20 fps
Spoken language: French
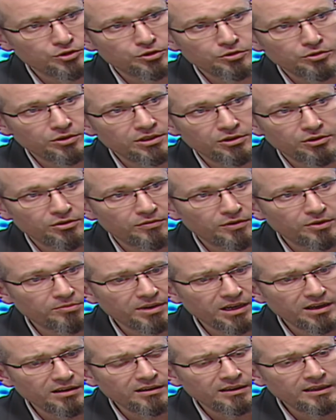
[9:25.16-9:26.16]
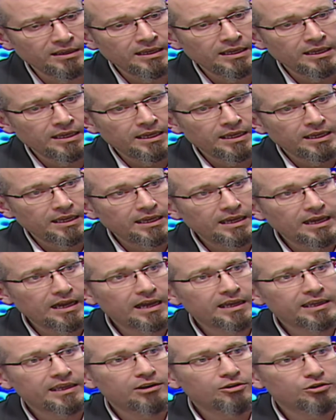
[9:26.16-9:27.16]
ceux qui ne veulent pas, et
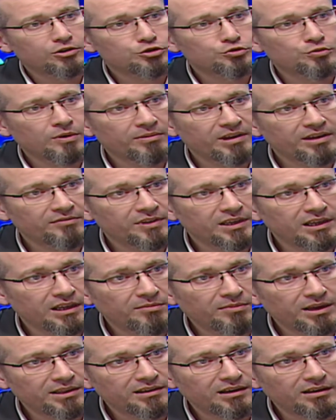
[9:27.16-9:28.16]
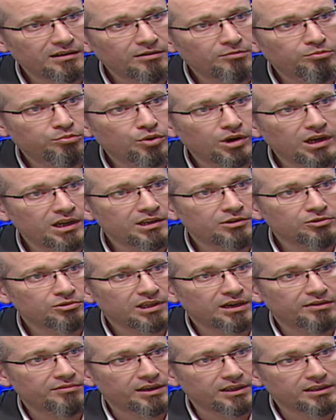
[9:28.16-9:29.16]
à quelle heure je dois me réveiller le matin pour aller au
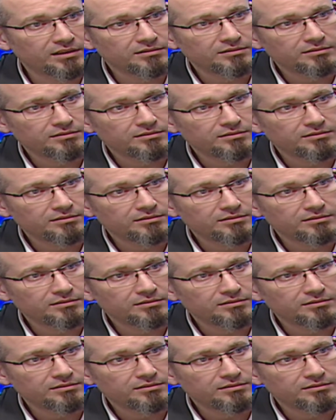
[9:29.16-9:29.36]
travail,